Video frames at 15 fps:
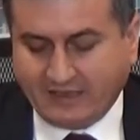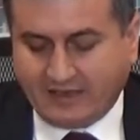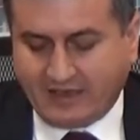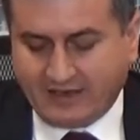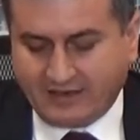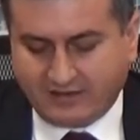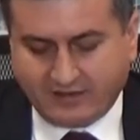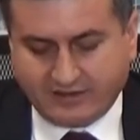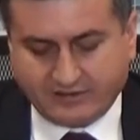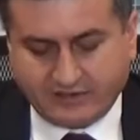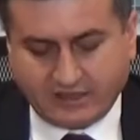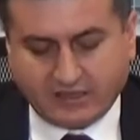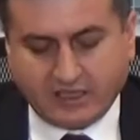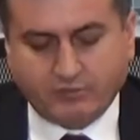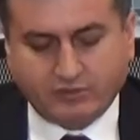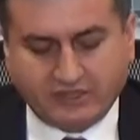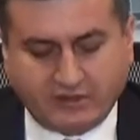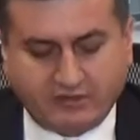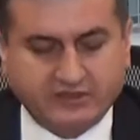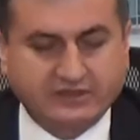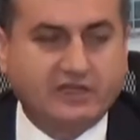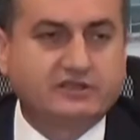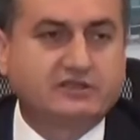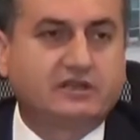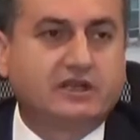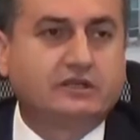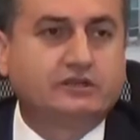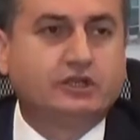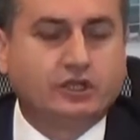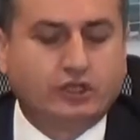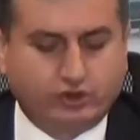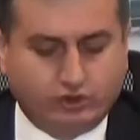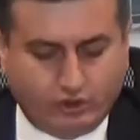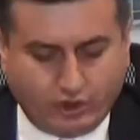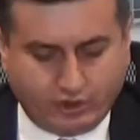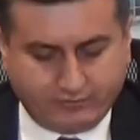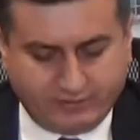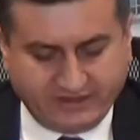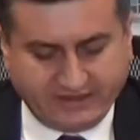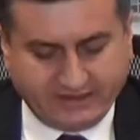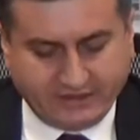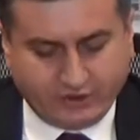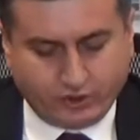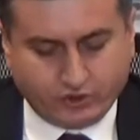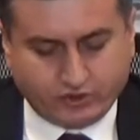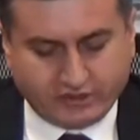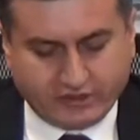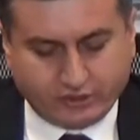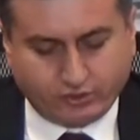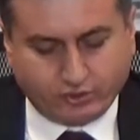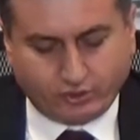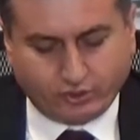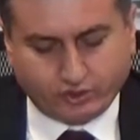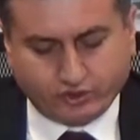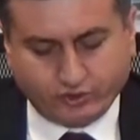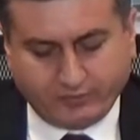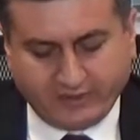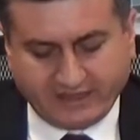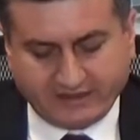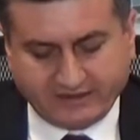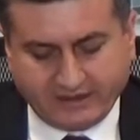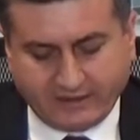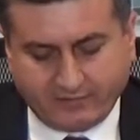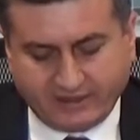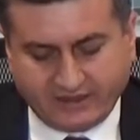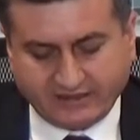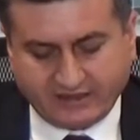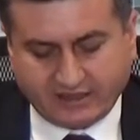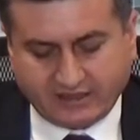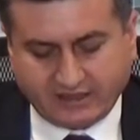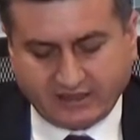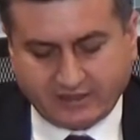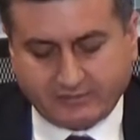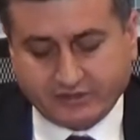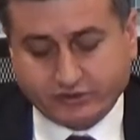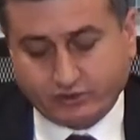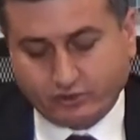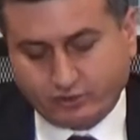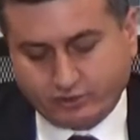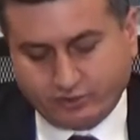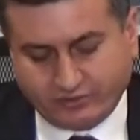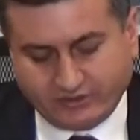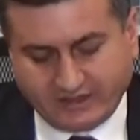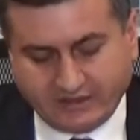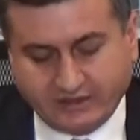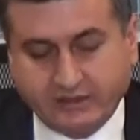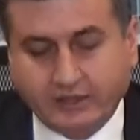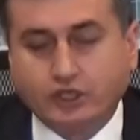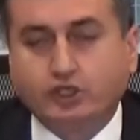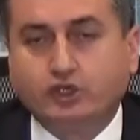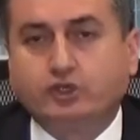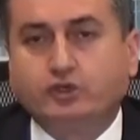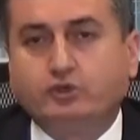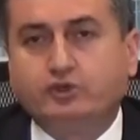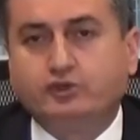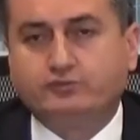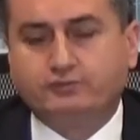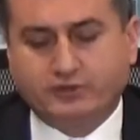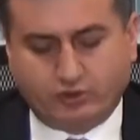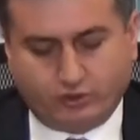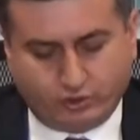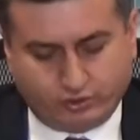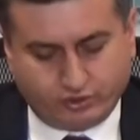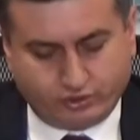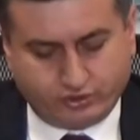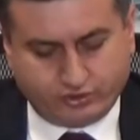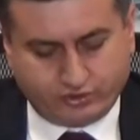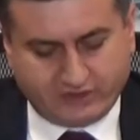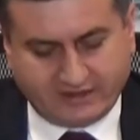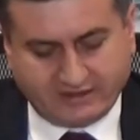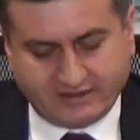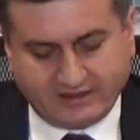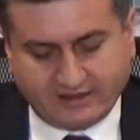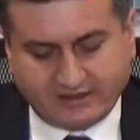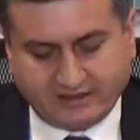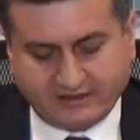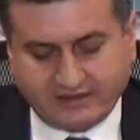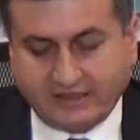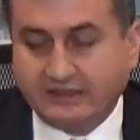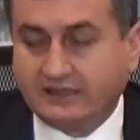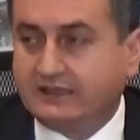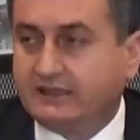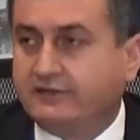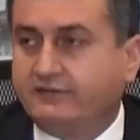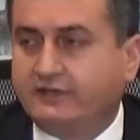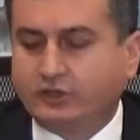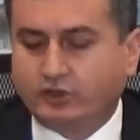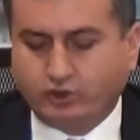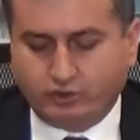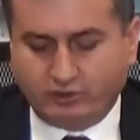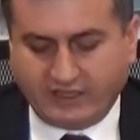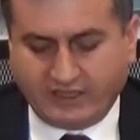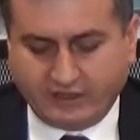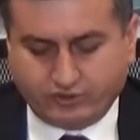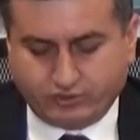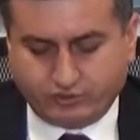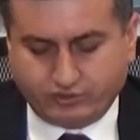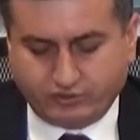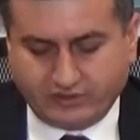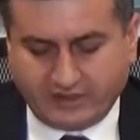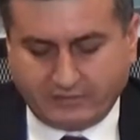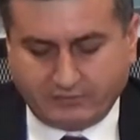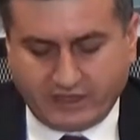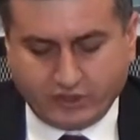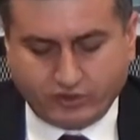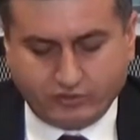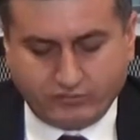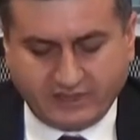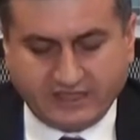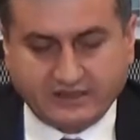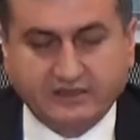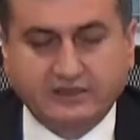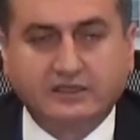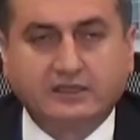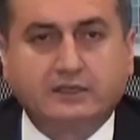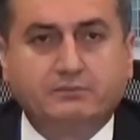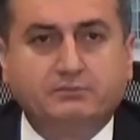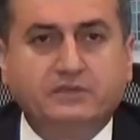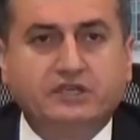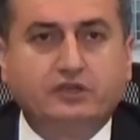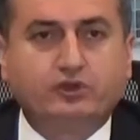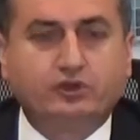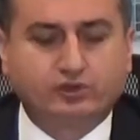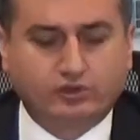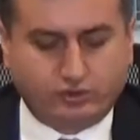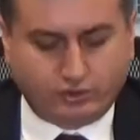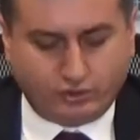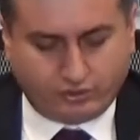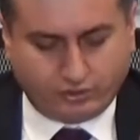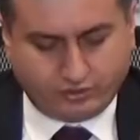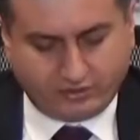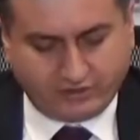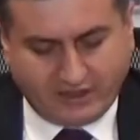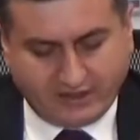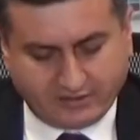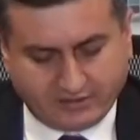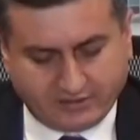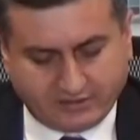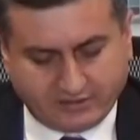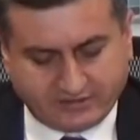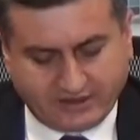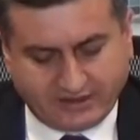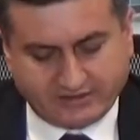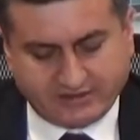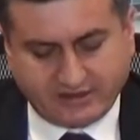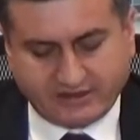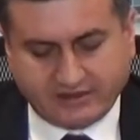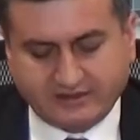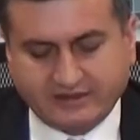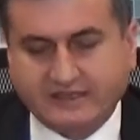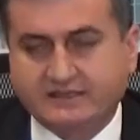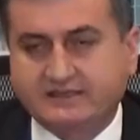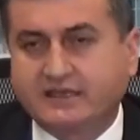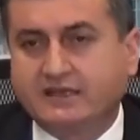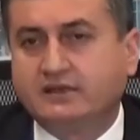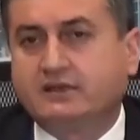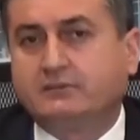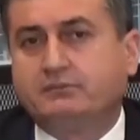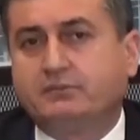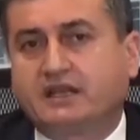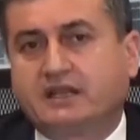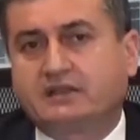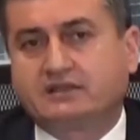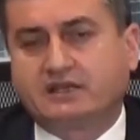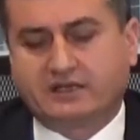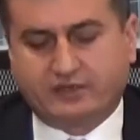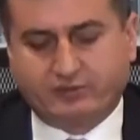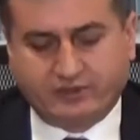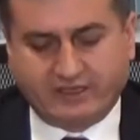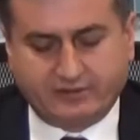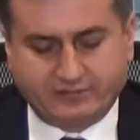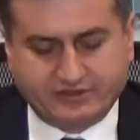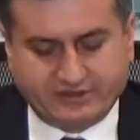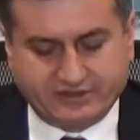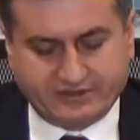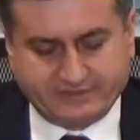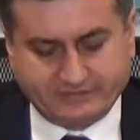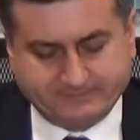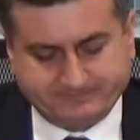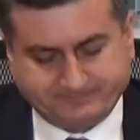Haklarında kamu davası açılan 4249 şüphelinin yapılan yargılamaları sonucunda 3030 sanık hakkında FETÖ üyeliği suçundan mahkumiyet, 1219 ha sanık hakkında ise berat kararı verilmiştir.